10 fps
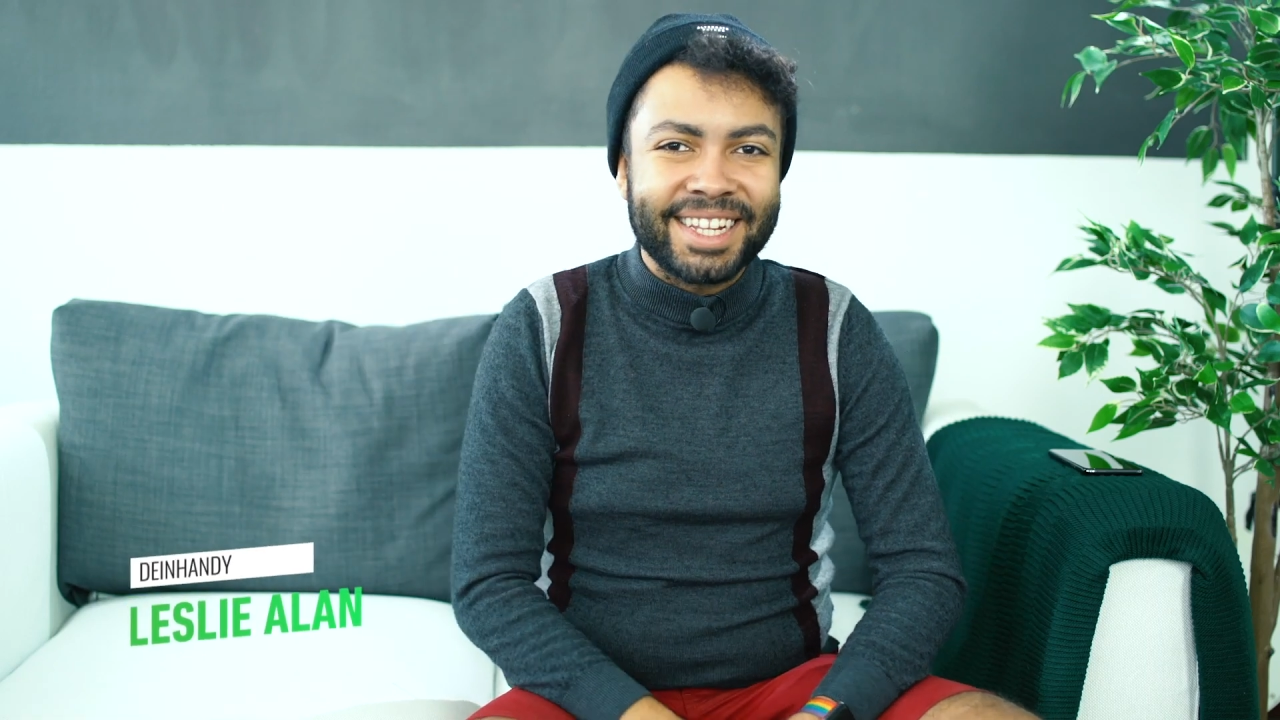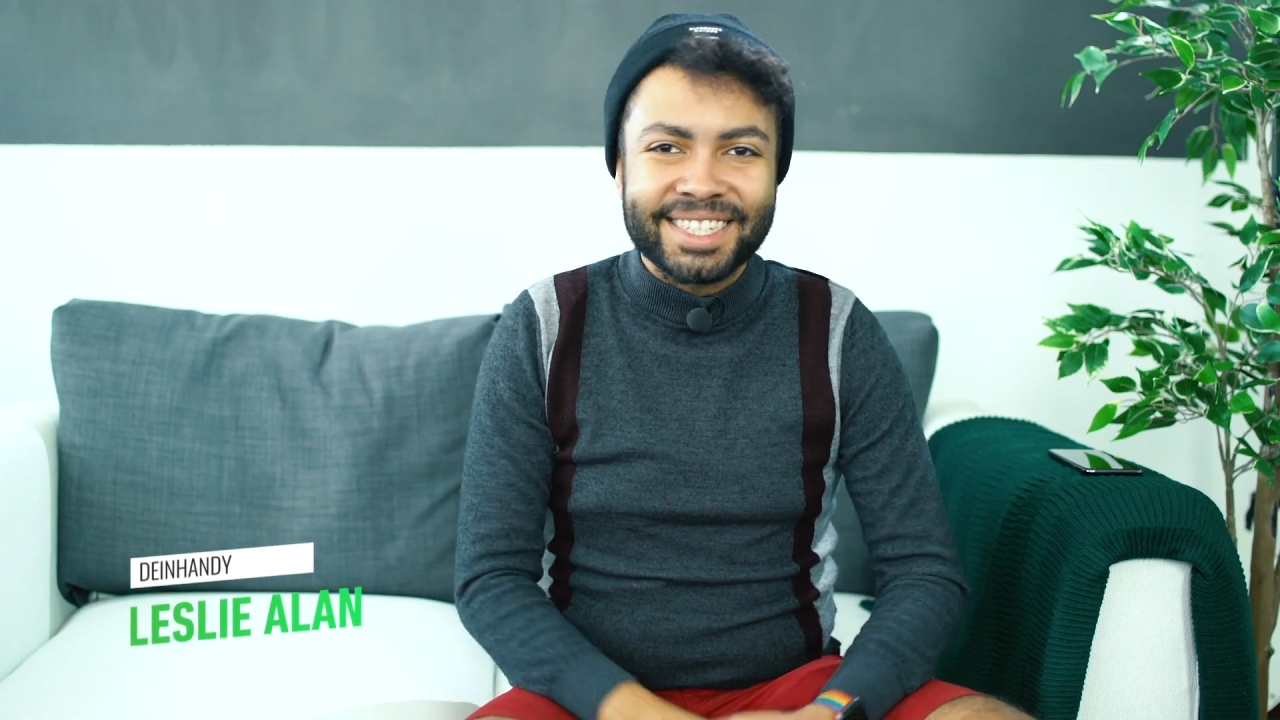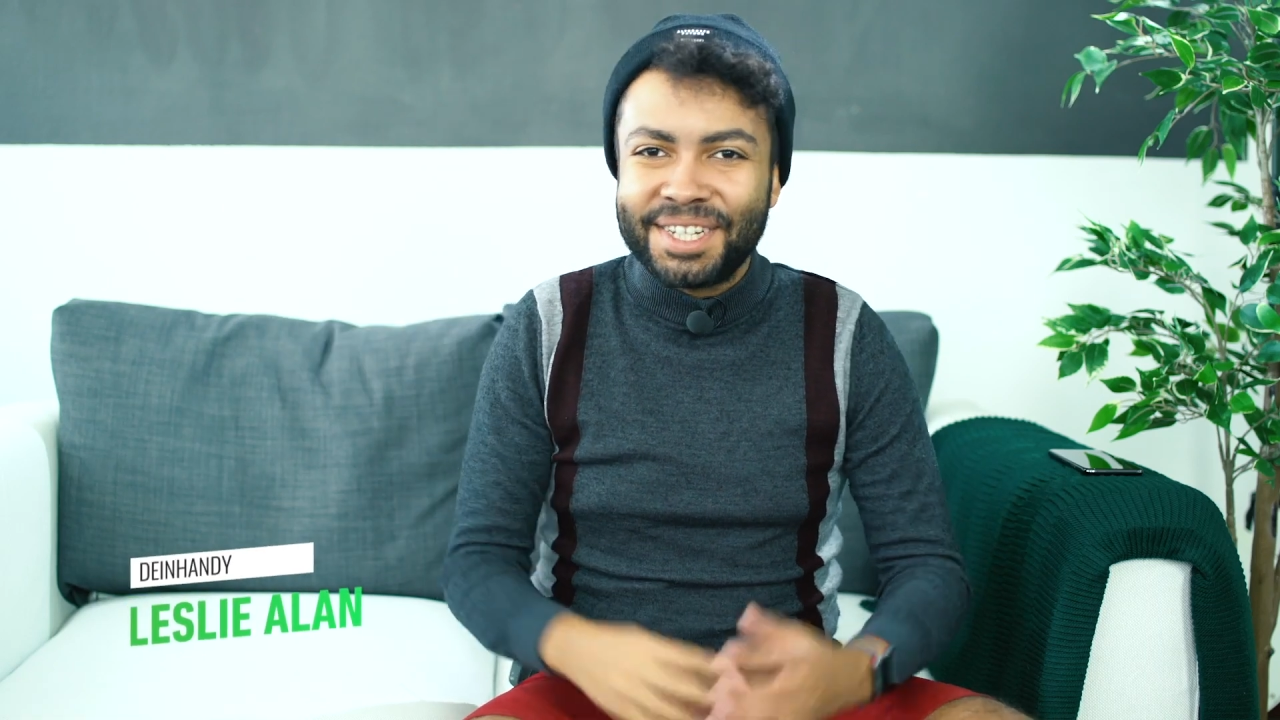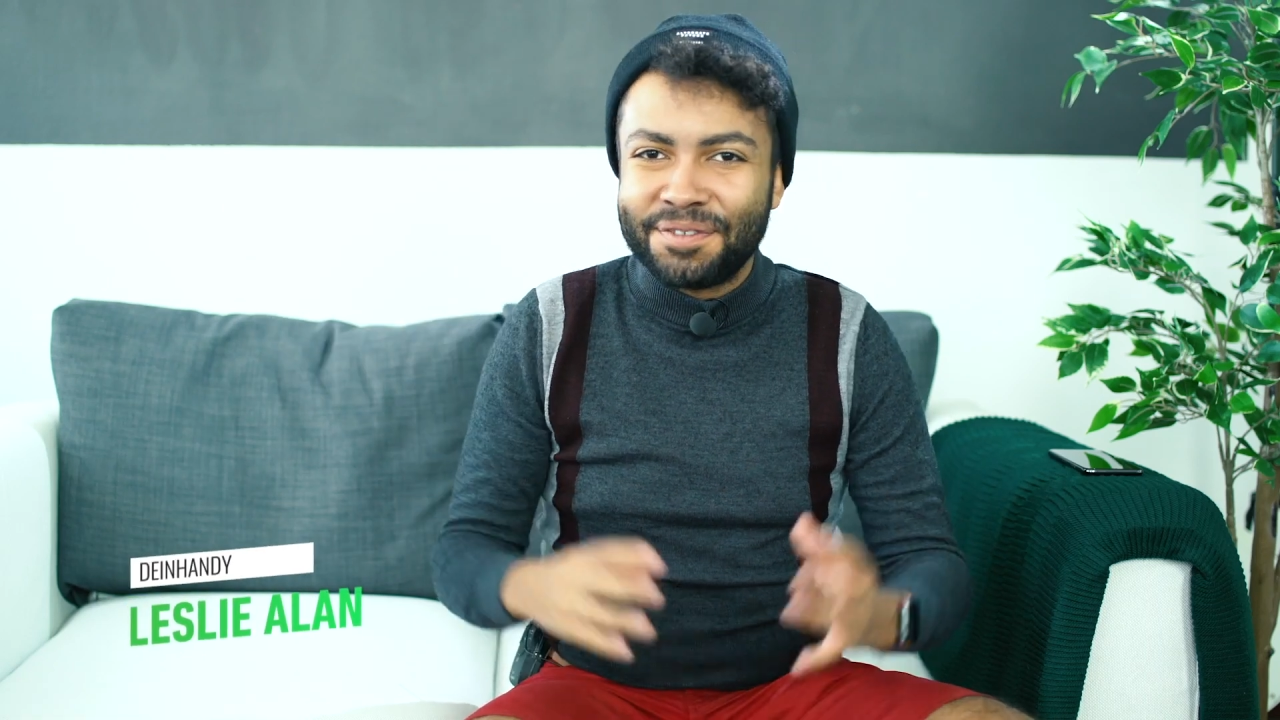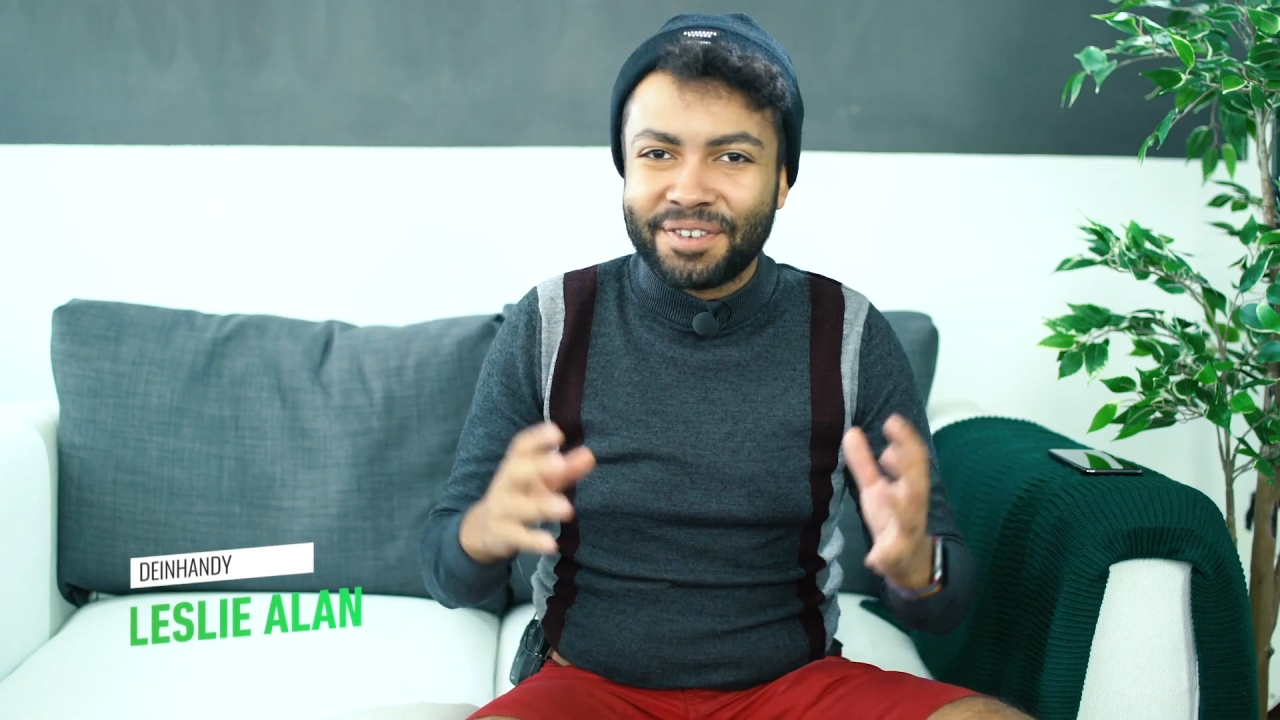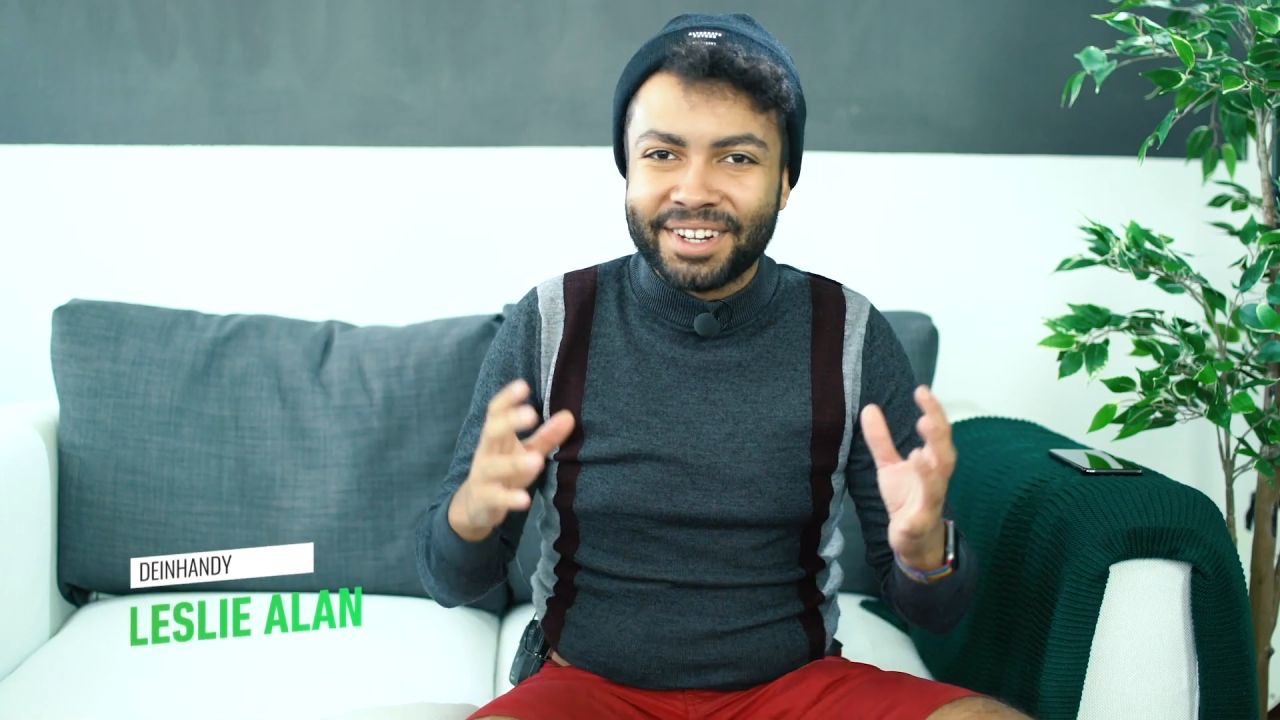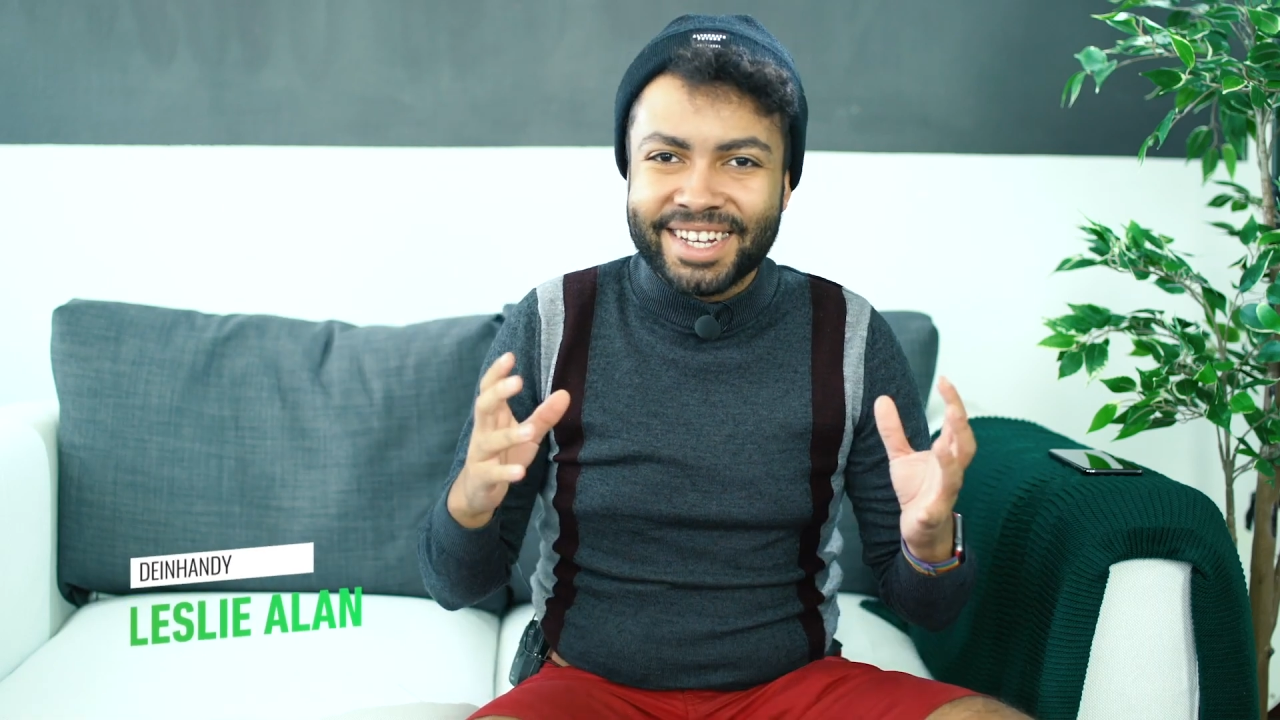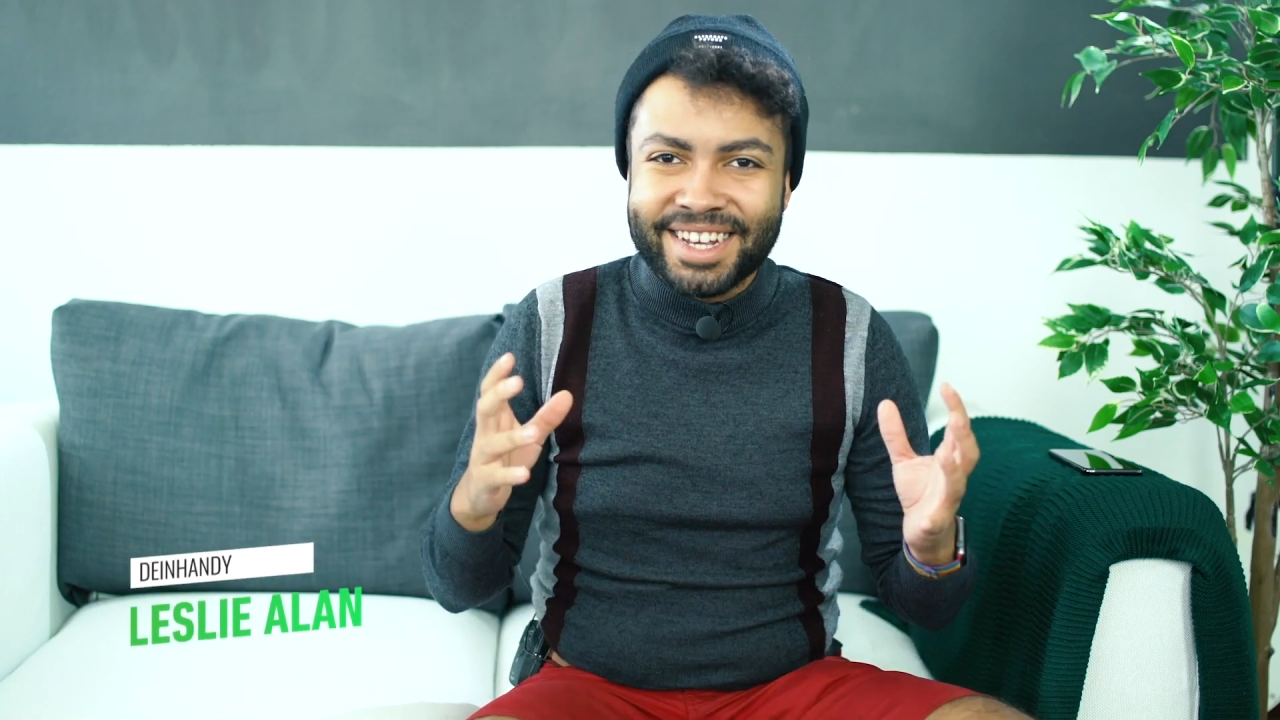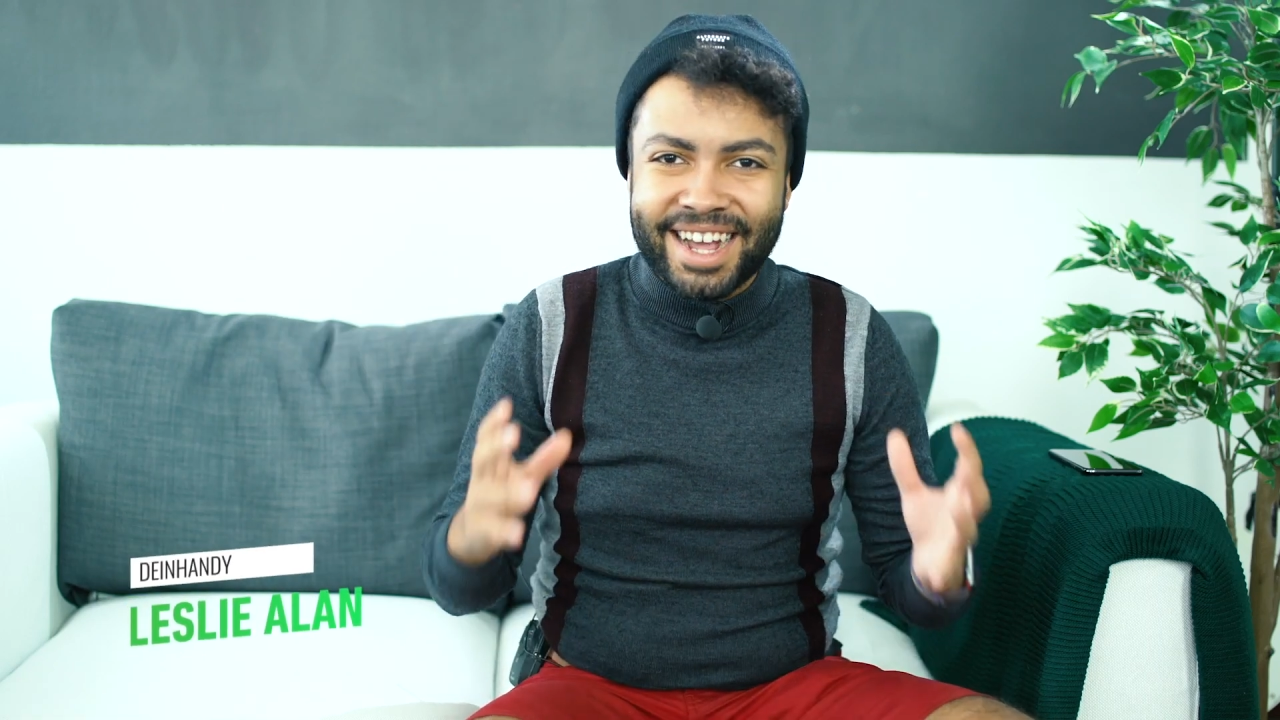Leslie von